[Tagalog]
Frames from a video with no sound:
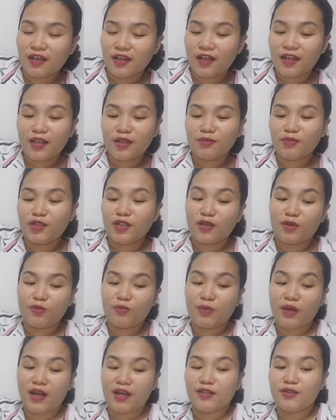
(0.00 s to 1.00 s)
alam mo na kung
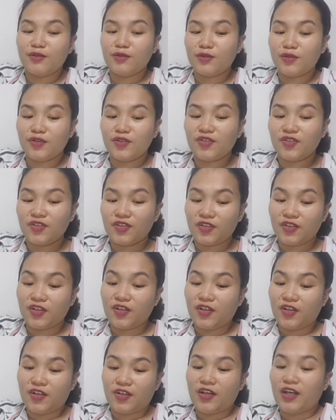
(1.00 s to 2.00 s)
paano
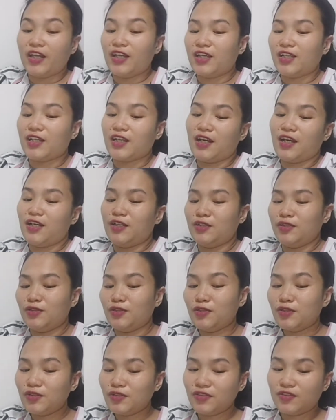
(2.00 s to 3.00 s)
alagaan
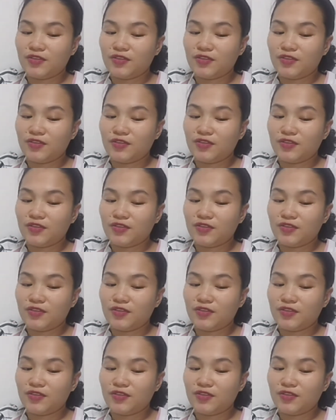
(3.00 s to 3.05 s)
yung